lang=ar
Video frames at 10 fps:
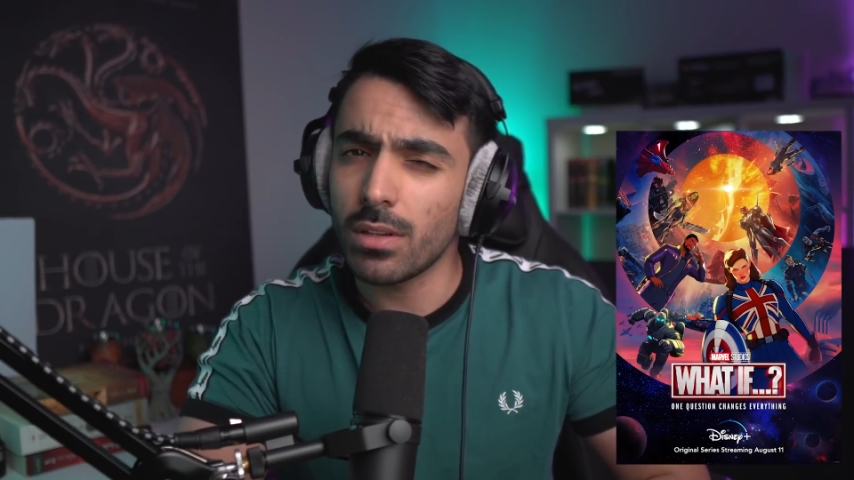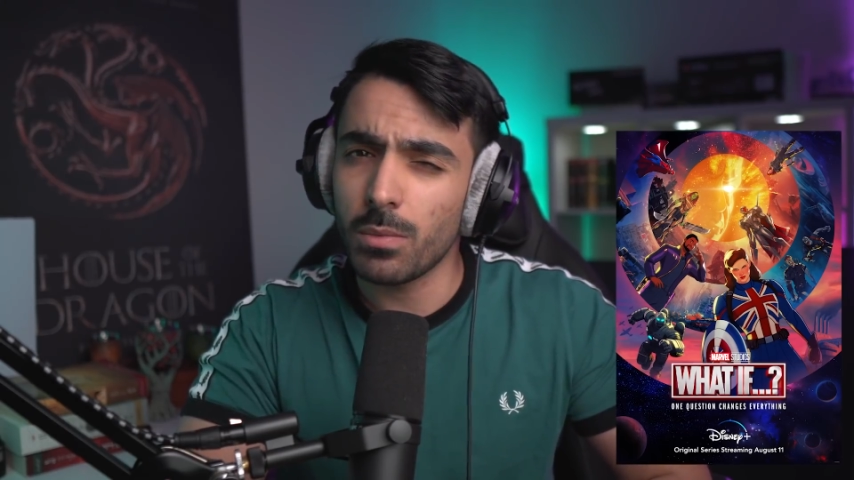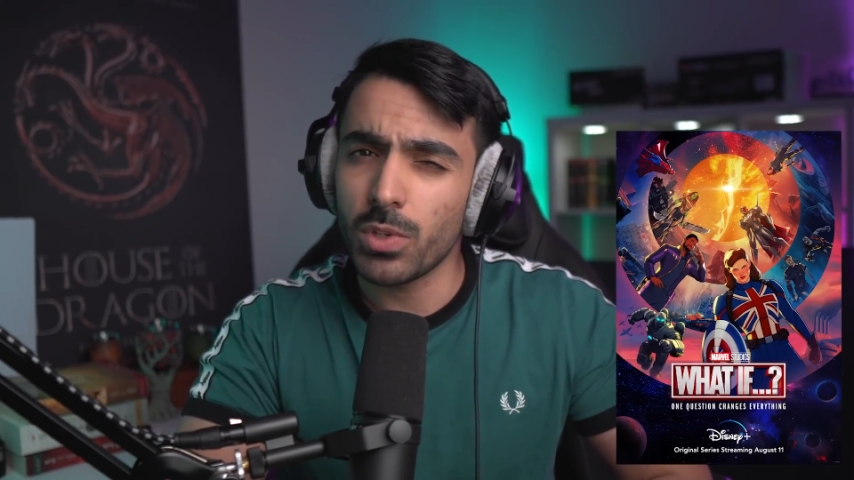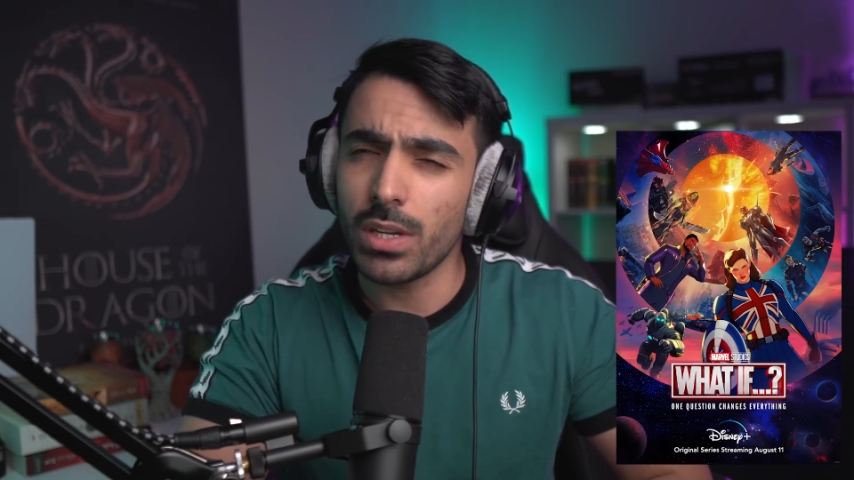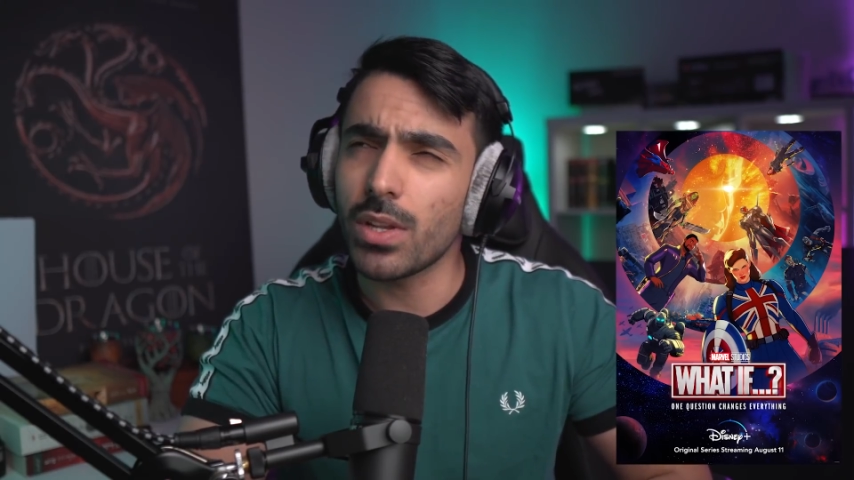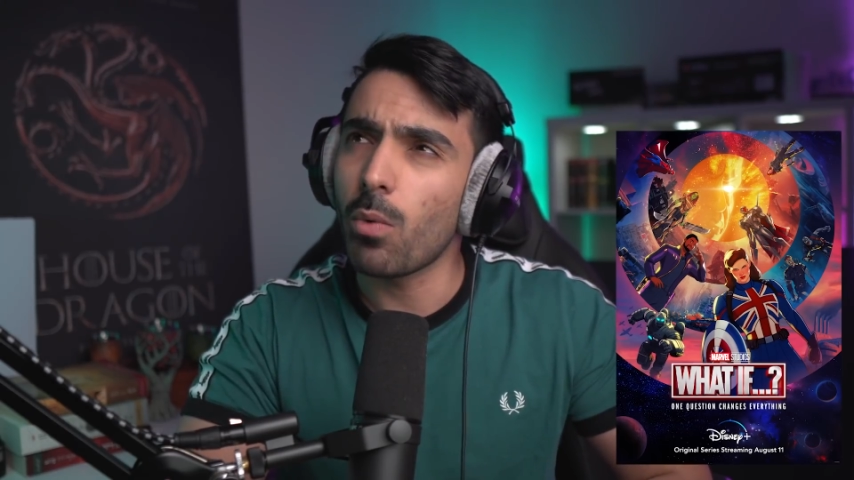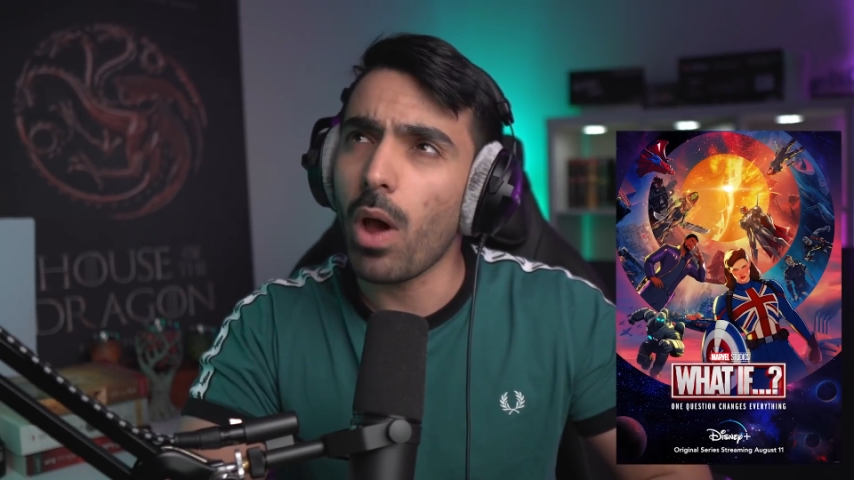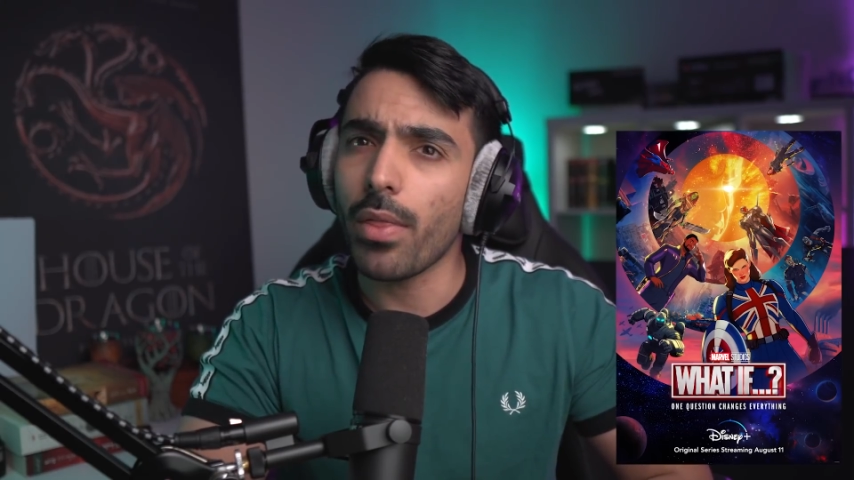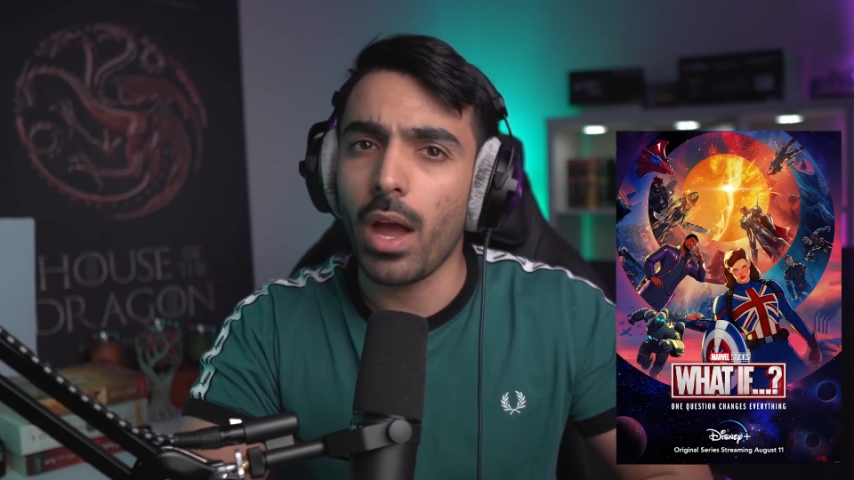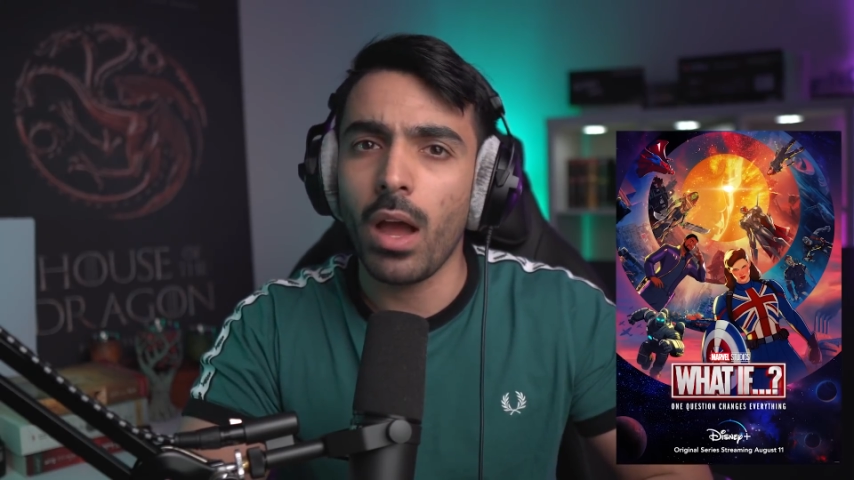المسلسل
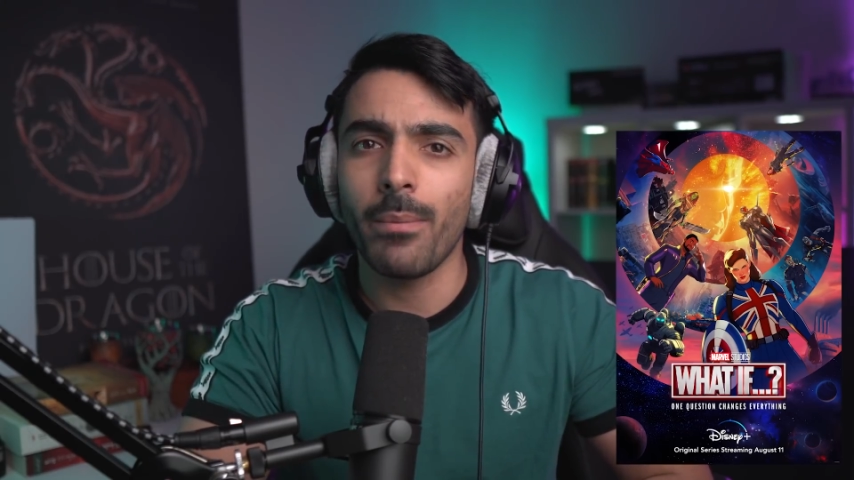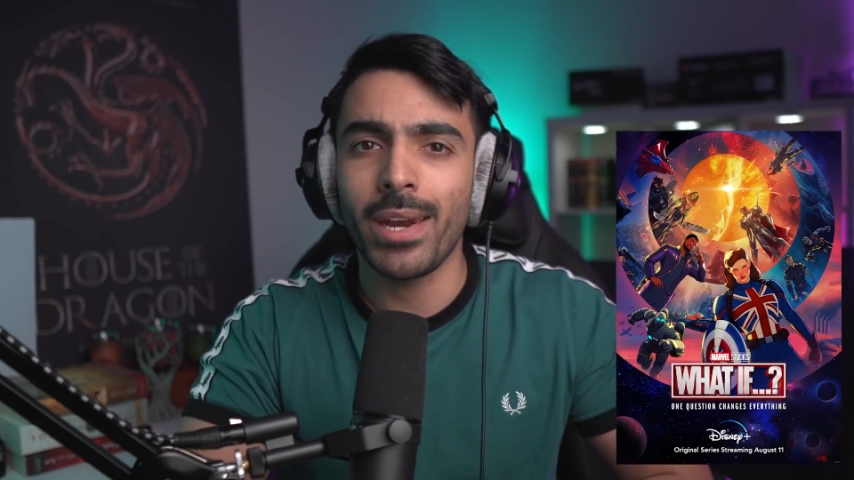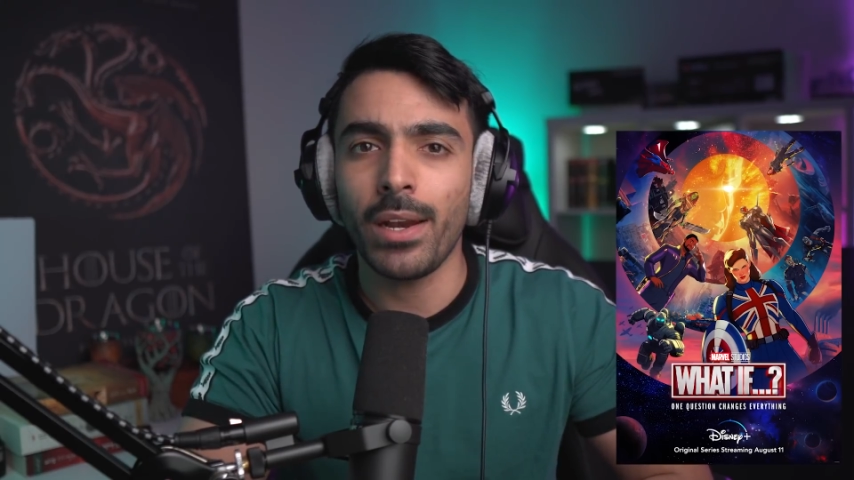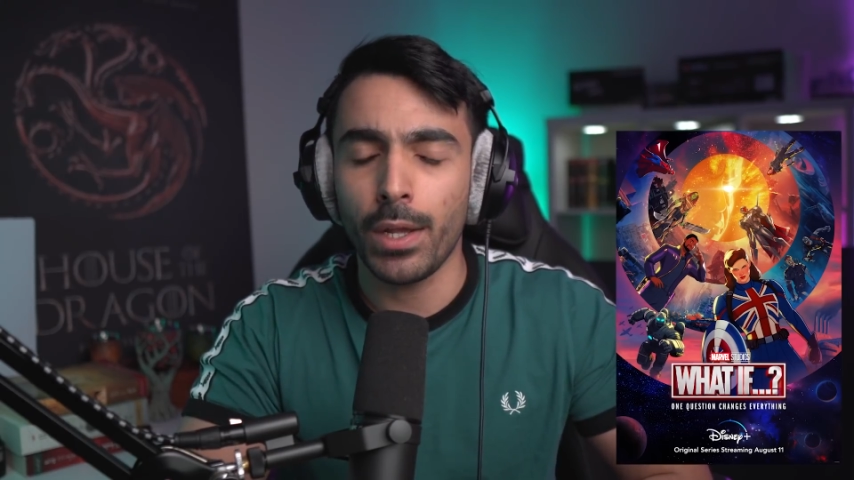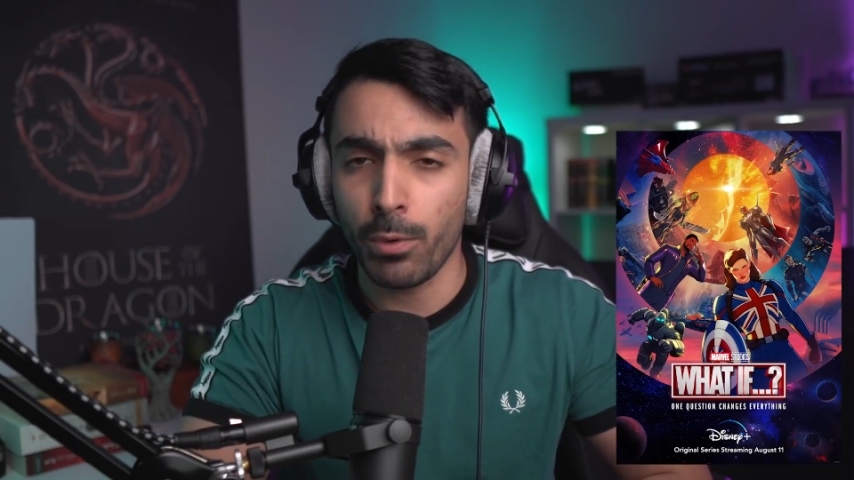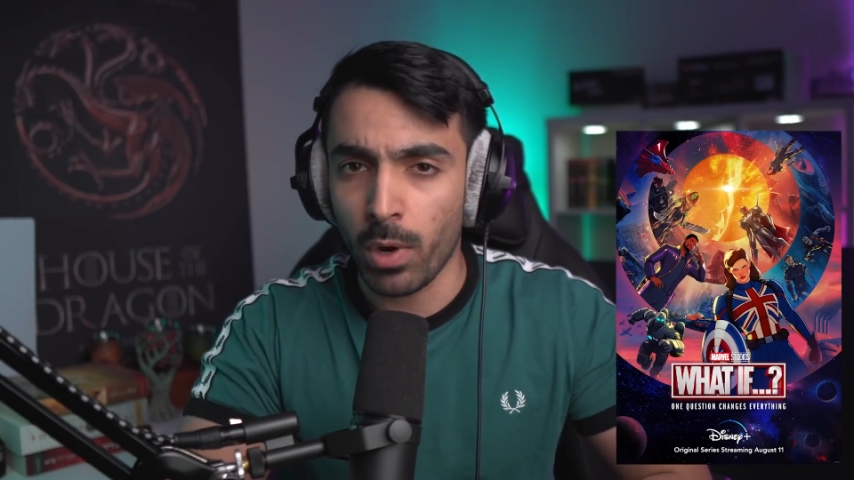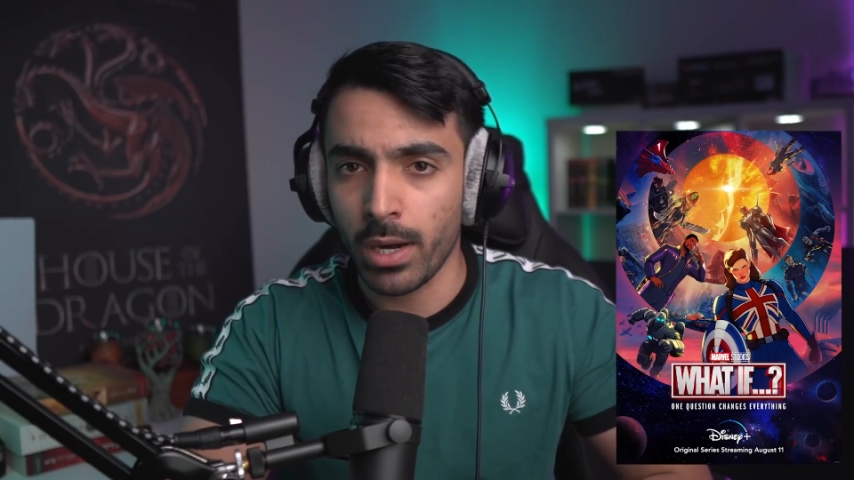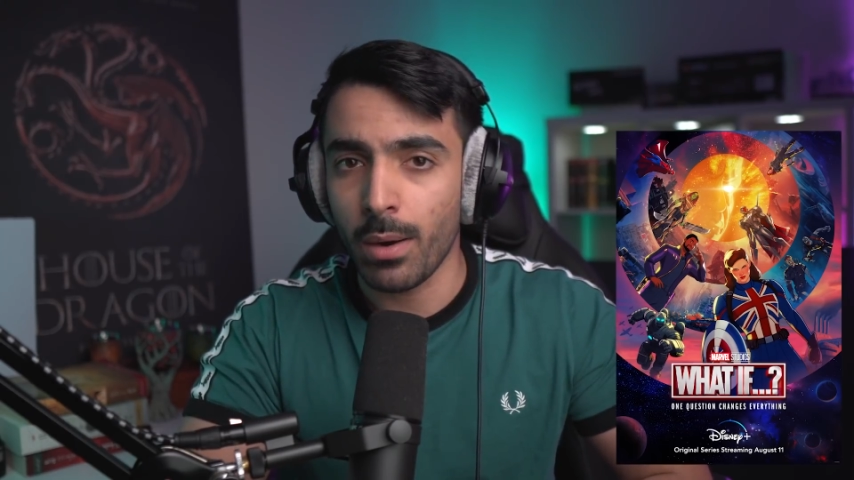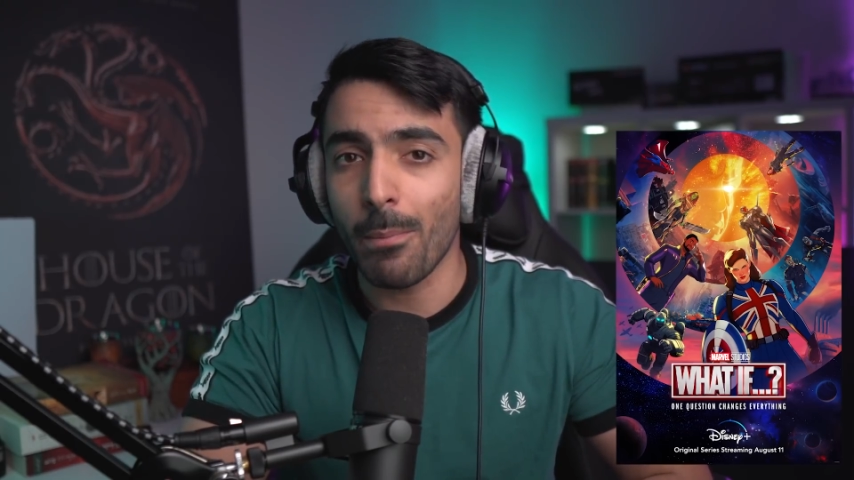واضحة من العنوان